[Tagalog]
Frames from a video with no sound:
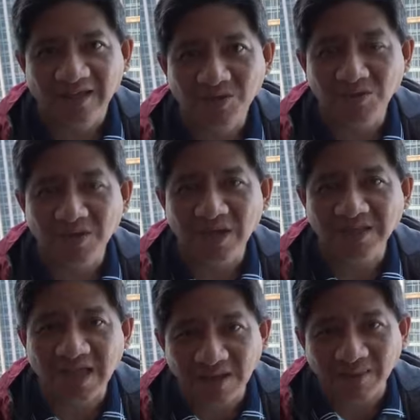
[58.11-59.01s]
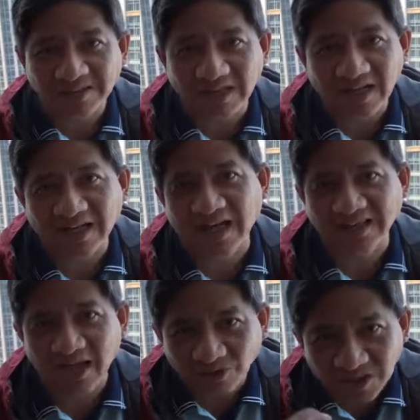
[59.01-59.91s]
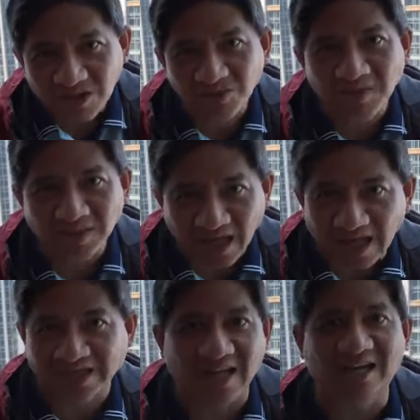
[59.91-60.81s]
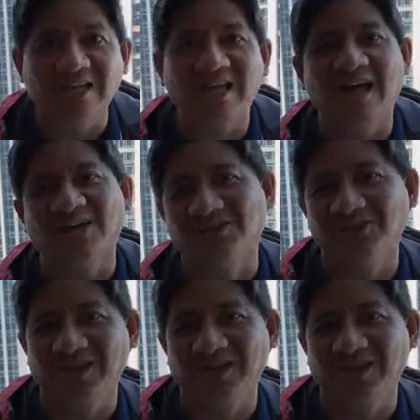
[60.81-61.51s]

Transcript: yung hindi naman sila naghanda, kundi yung bang nakita lang nila ako.